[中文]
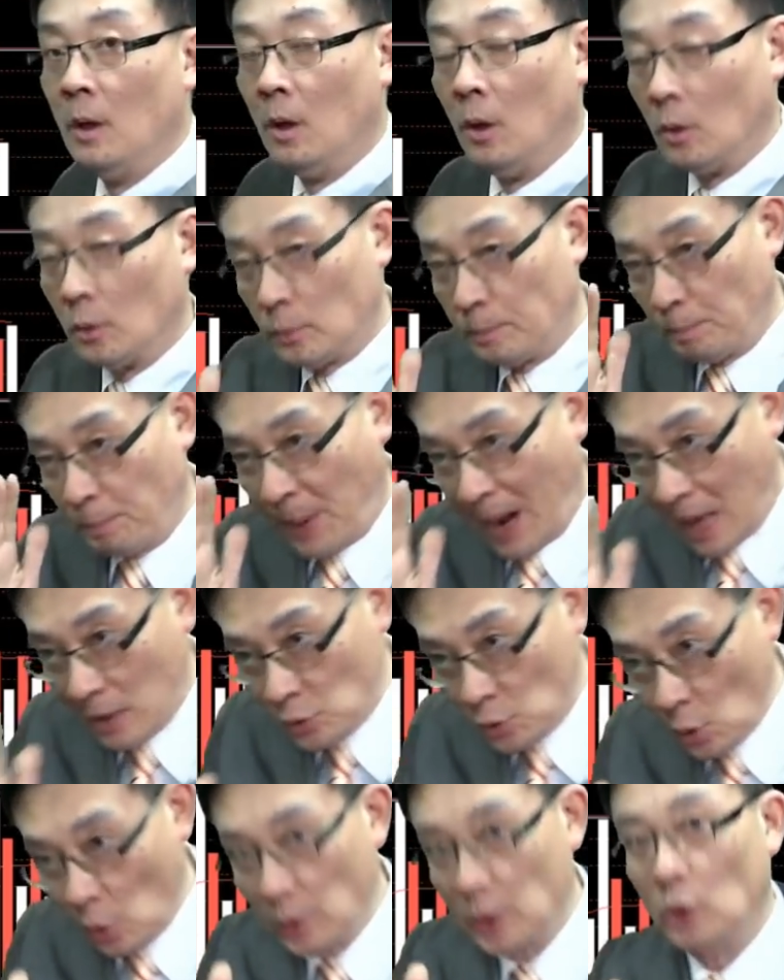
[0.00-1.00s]
哦，
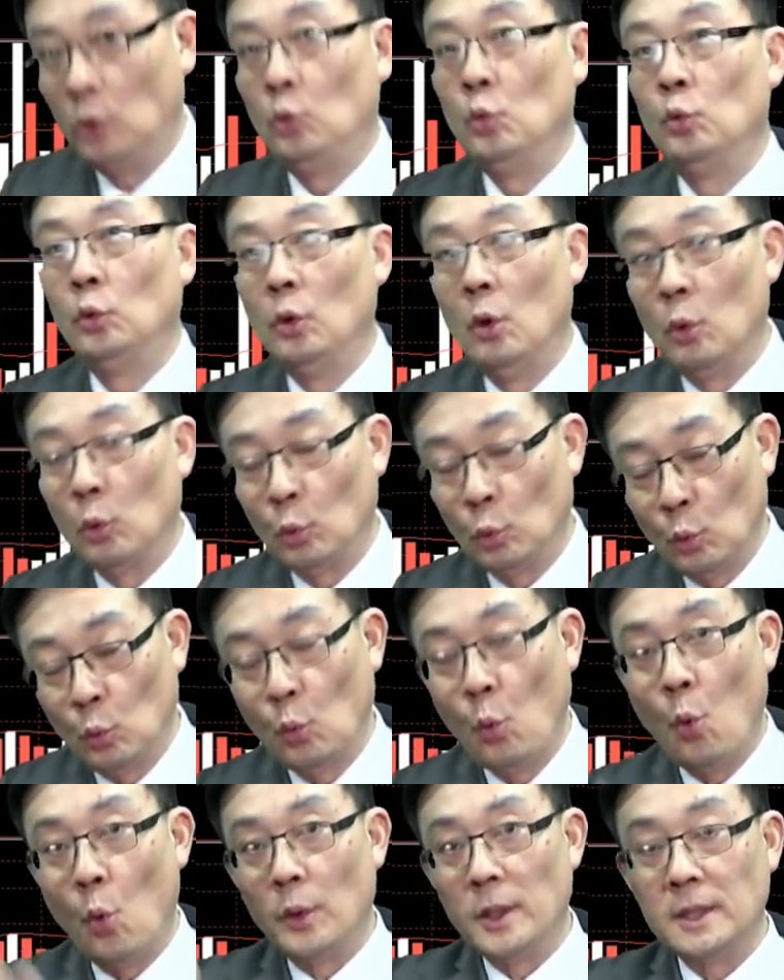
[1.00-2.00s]
盘中一度都有
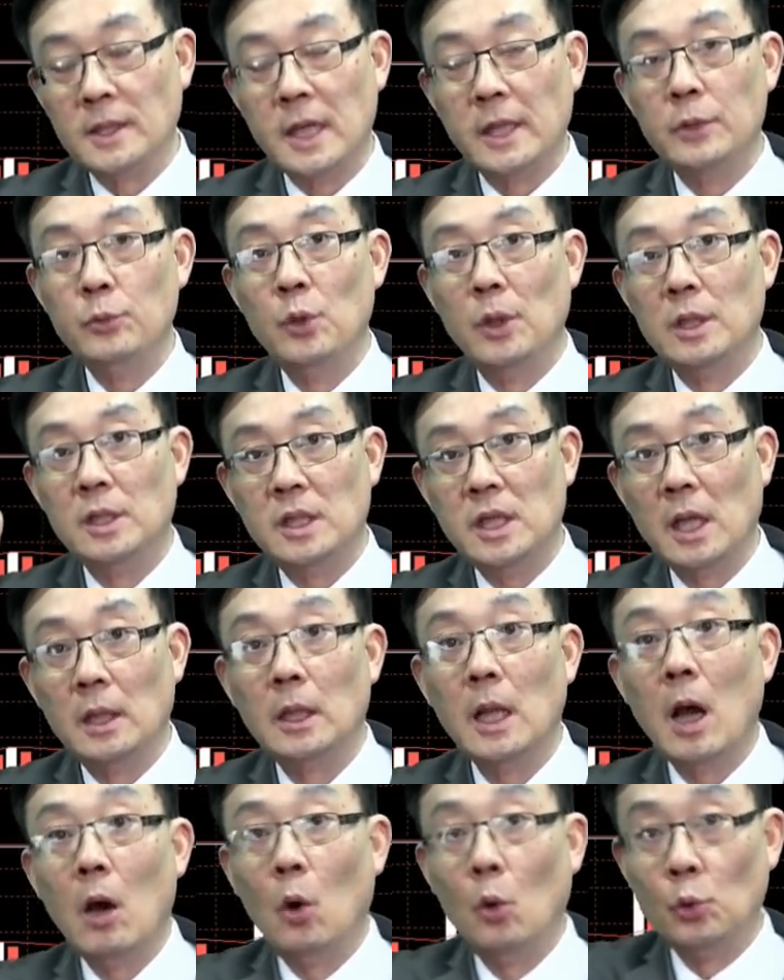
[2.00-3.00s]
过了这个月线，
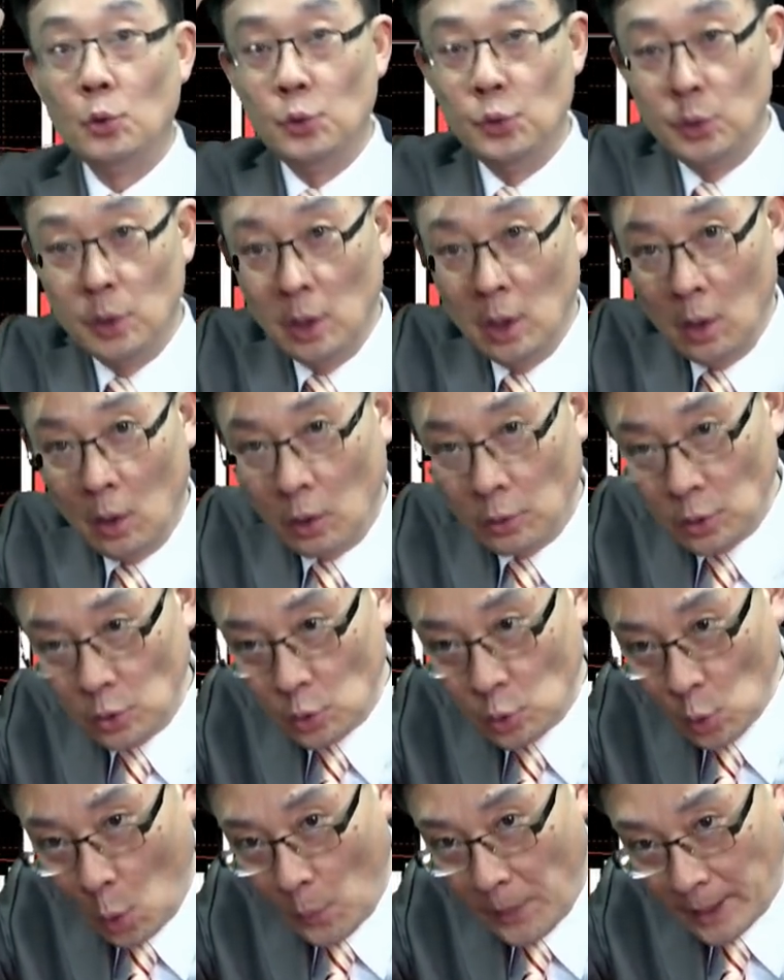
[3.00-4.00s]
那后续我就
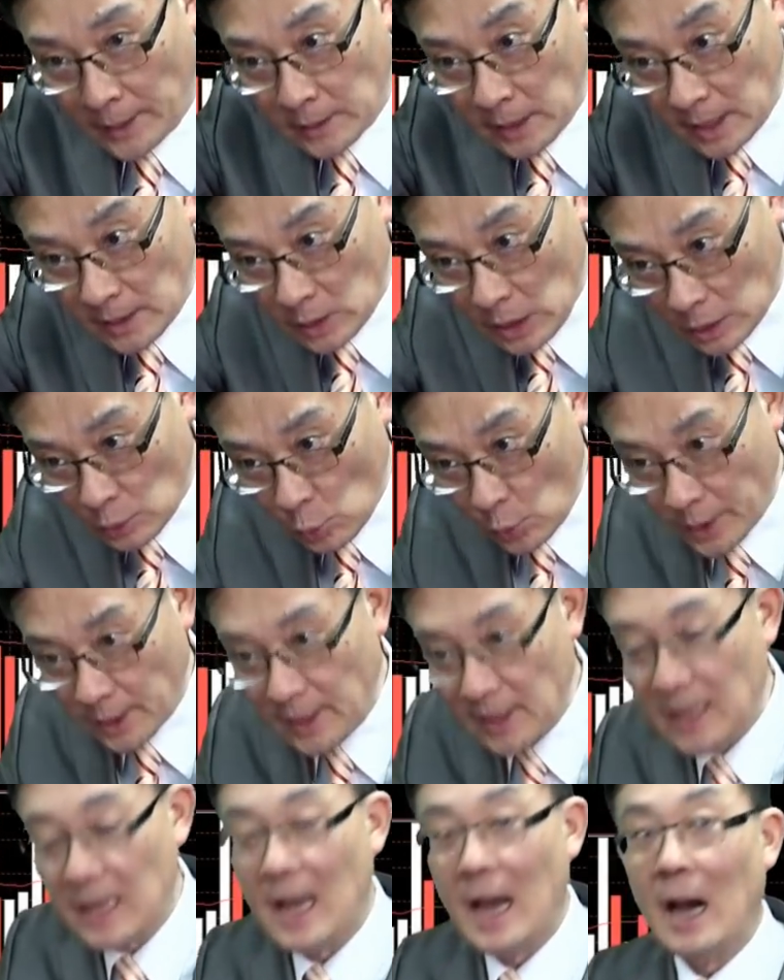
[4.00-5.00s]
收盘再再做个
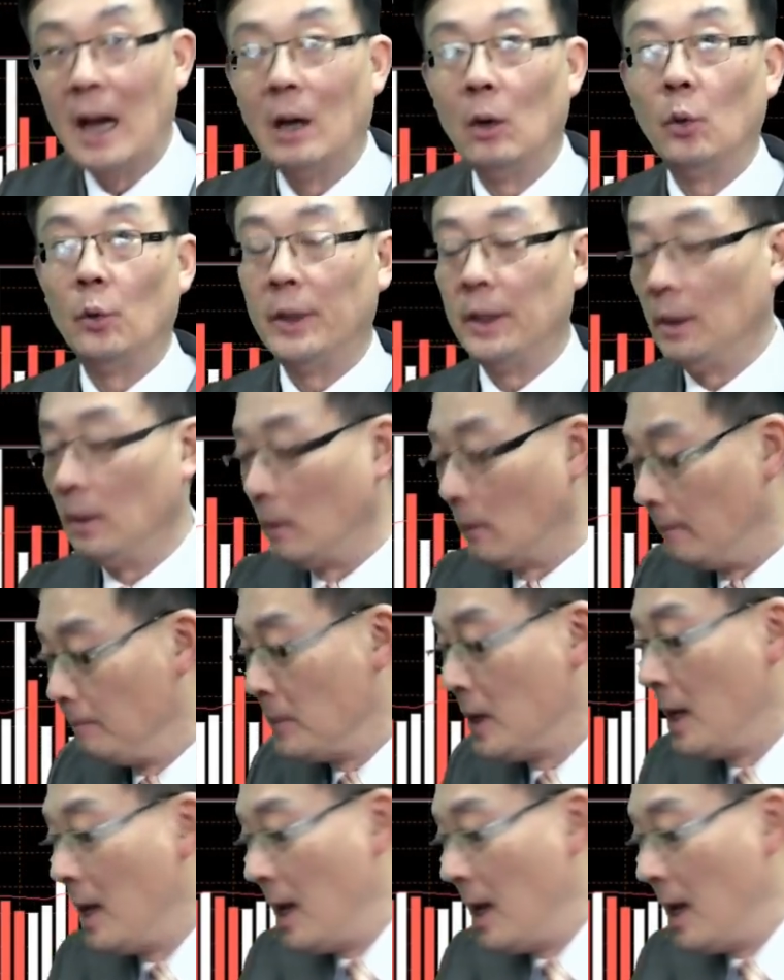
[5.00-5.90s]
压回哈。